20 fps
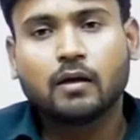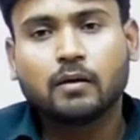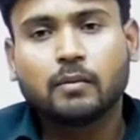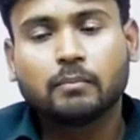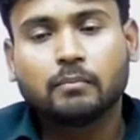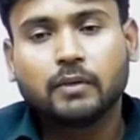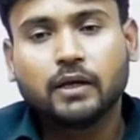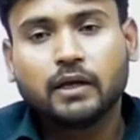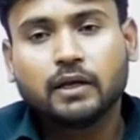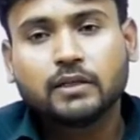
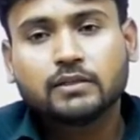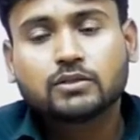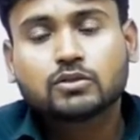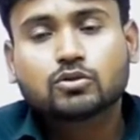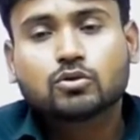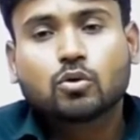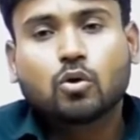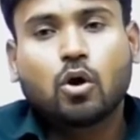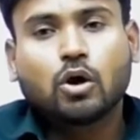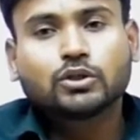मीन्स
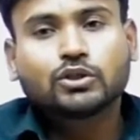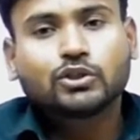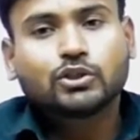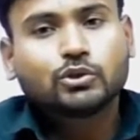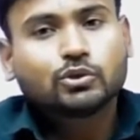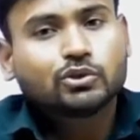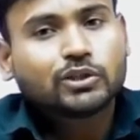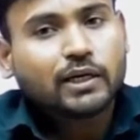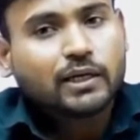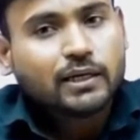
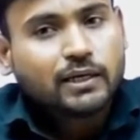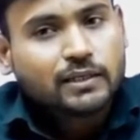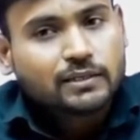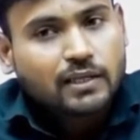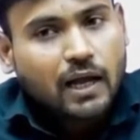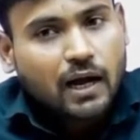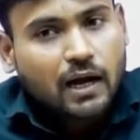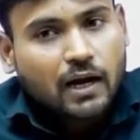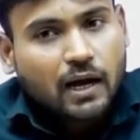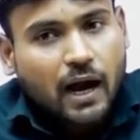कॉन्स्टिट्यूशन इज अ
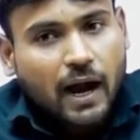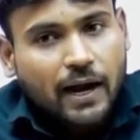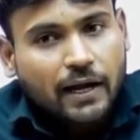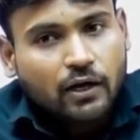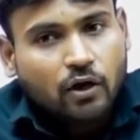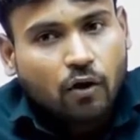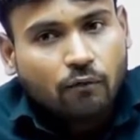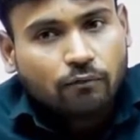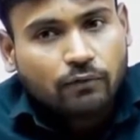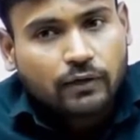काइंड
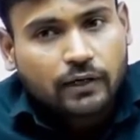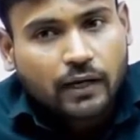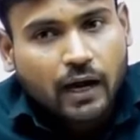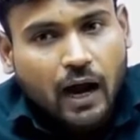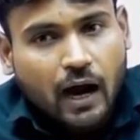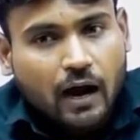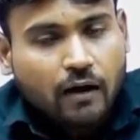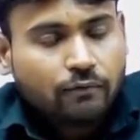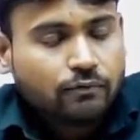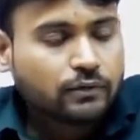ऑफ
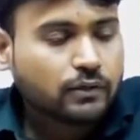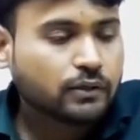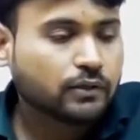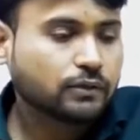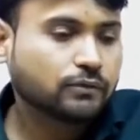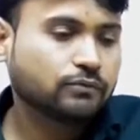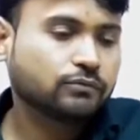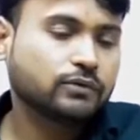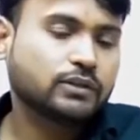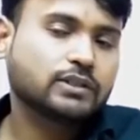ड्राफ्ट
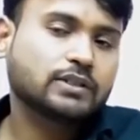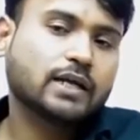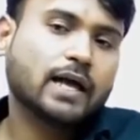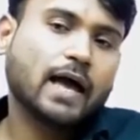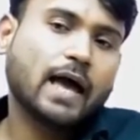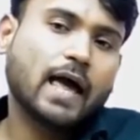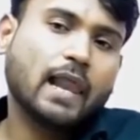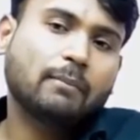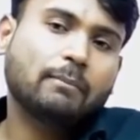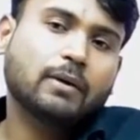विच
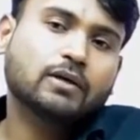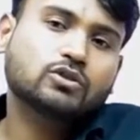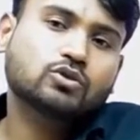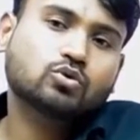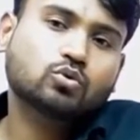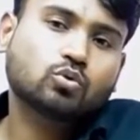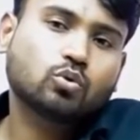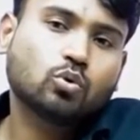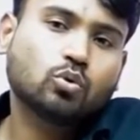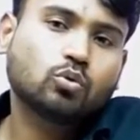हेल्प अस
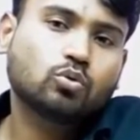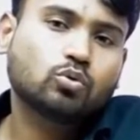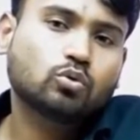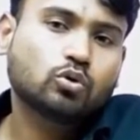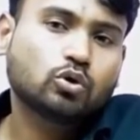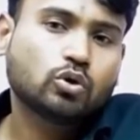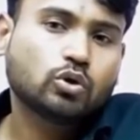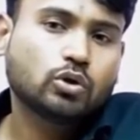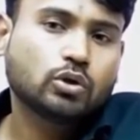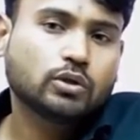टू नो
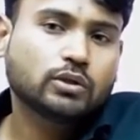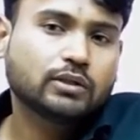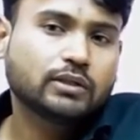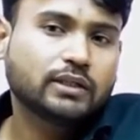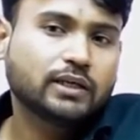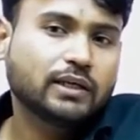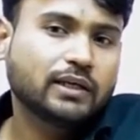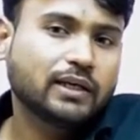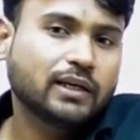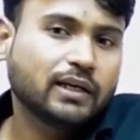
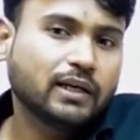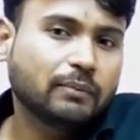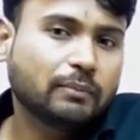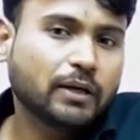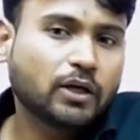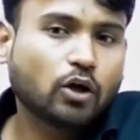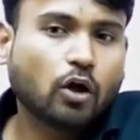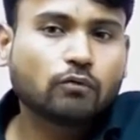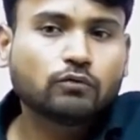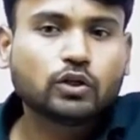द
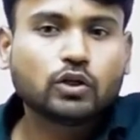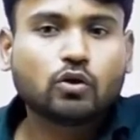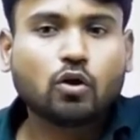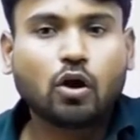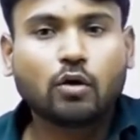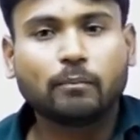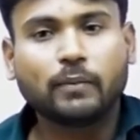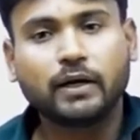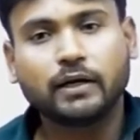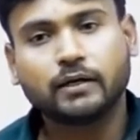लिमिट ऑफ द
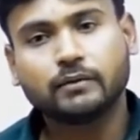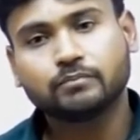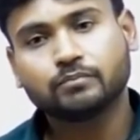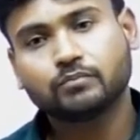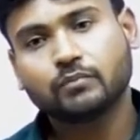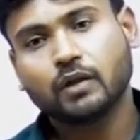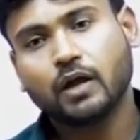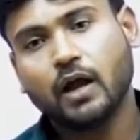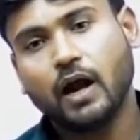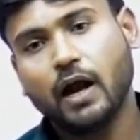गवर्नमेंट
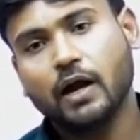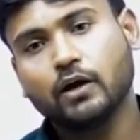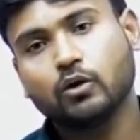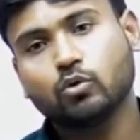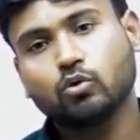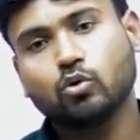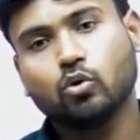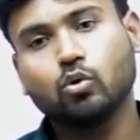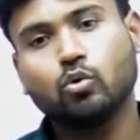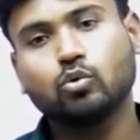एंड टू
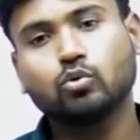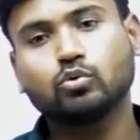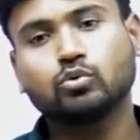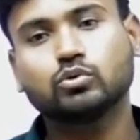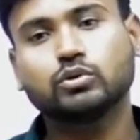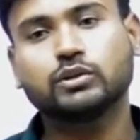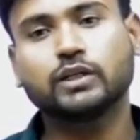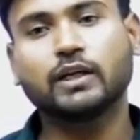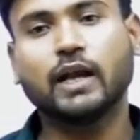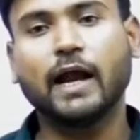नो
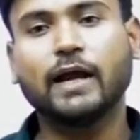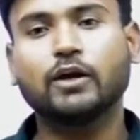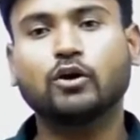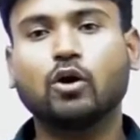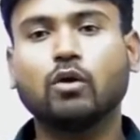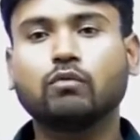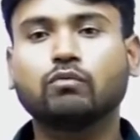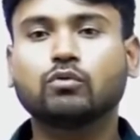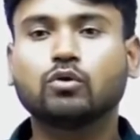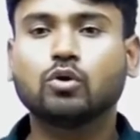द राइट
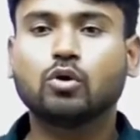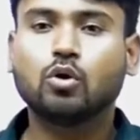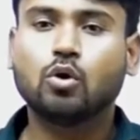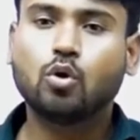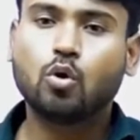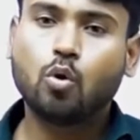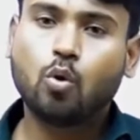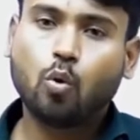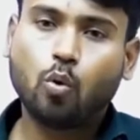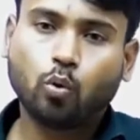ऑफ
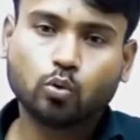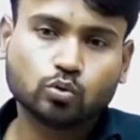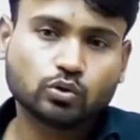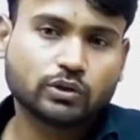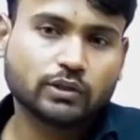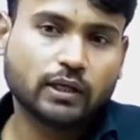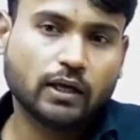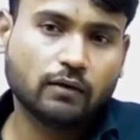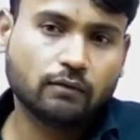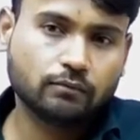ओन
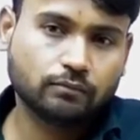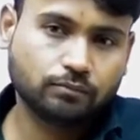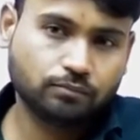सेल्फ